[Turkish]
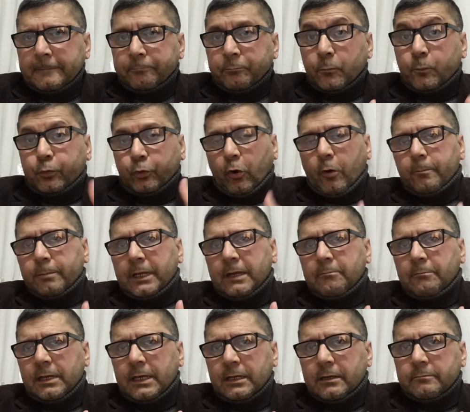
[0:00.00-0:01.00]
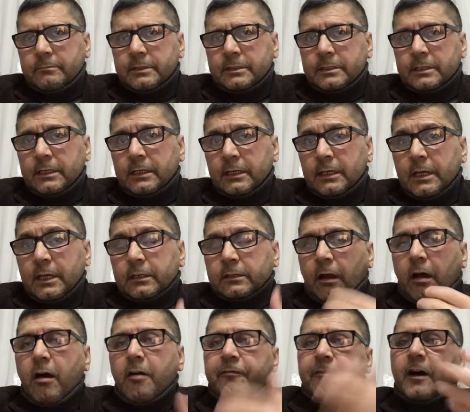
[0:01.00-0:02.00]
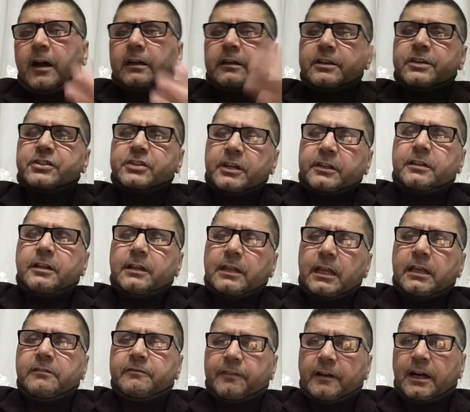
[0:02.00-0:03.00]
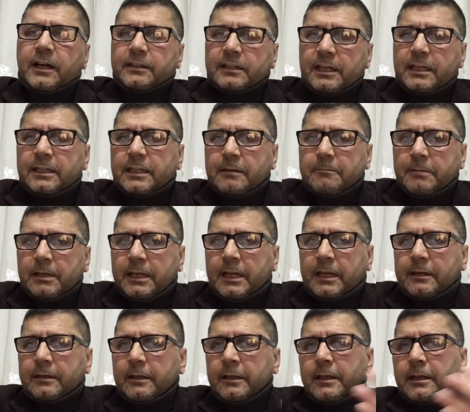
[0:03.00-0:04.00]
problemlerimizi daha farklı şekilde ifade edebilir,